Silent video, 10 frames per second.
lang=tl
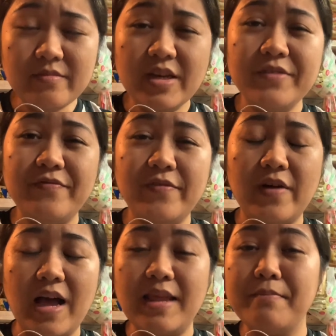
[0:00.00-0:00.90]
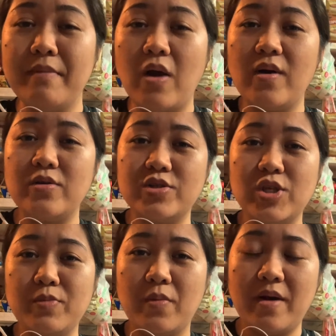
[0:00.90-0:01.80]
if halimbawa
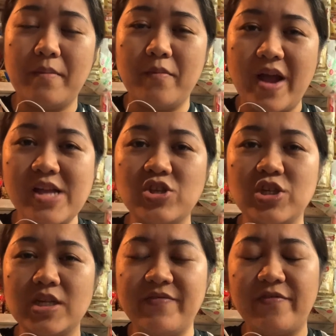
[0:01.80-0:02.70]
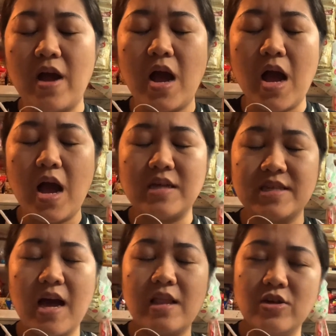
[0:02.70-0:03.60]
gusto mong mag-branch from, ah,
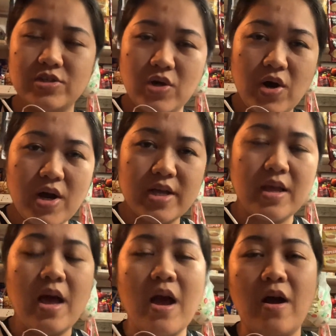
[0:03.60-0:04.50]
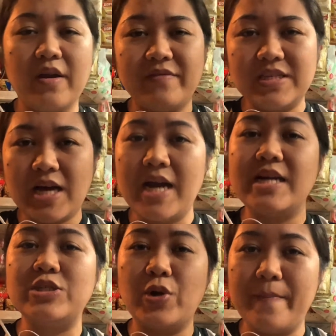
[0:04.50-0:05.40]
sa Luzon or
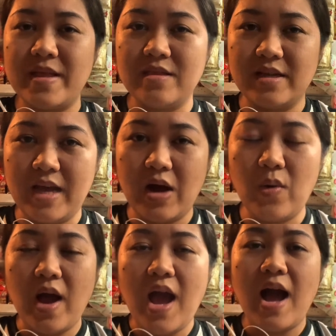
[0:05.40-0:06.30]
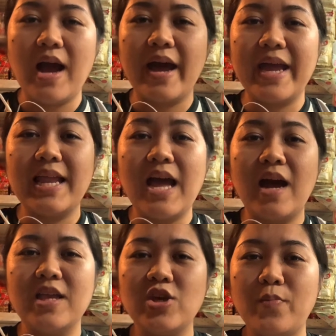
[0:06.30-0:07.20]
Visayas or Mindanao, ang
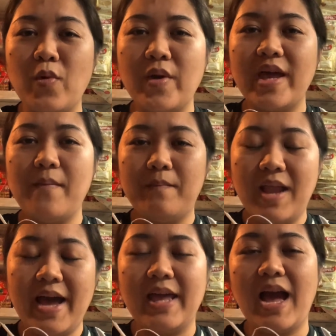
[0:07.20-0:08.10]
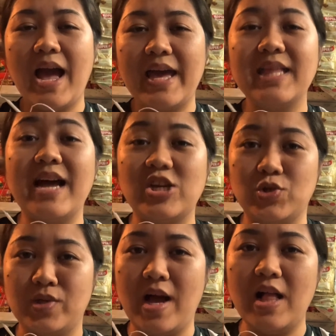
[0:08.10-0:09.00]
kailangan nyo pong i-apply ay
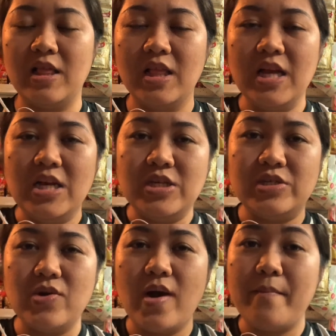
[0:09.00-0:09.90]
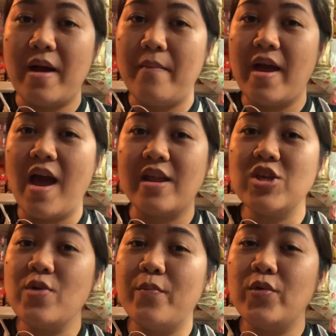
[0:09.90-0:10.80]
national. So, ang babayaran
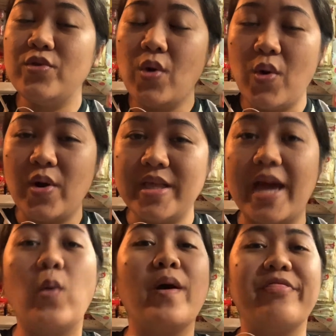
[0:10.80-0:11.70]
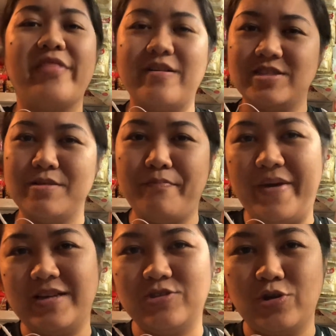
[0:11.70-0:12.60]
nyo po doon ay 1,000
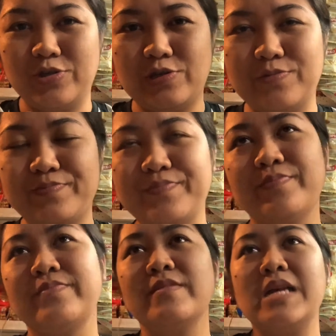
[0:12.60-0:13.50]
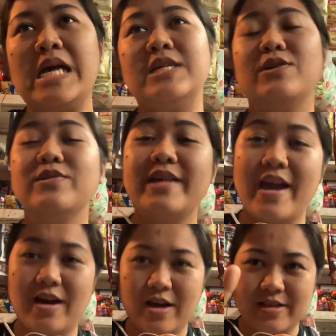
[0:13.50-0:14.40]
pesos. So,
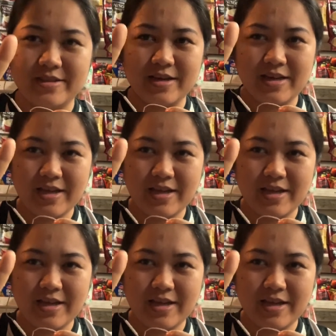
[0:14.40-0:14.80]
second,